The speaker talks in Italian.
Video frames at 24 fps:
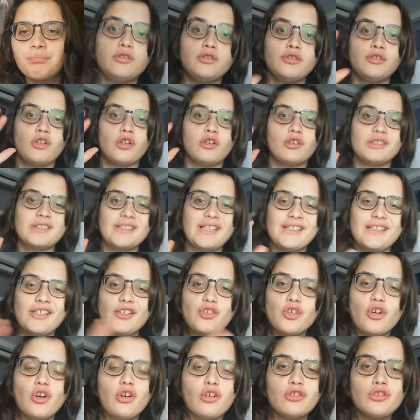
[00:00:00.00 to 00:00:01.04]
Nonostante
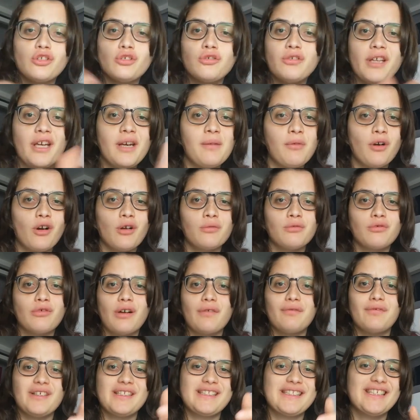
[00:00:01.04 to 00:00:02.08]
ciò continueremo comunque
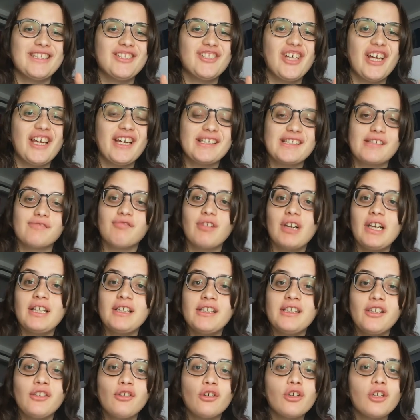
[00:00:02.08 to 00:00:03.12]
a festeggiare San
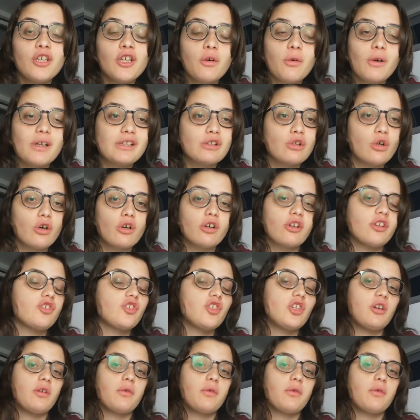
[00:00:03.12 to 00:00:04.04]
Valentino il 14,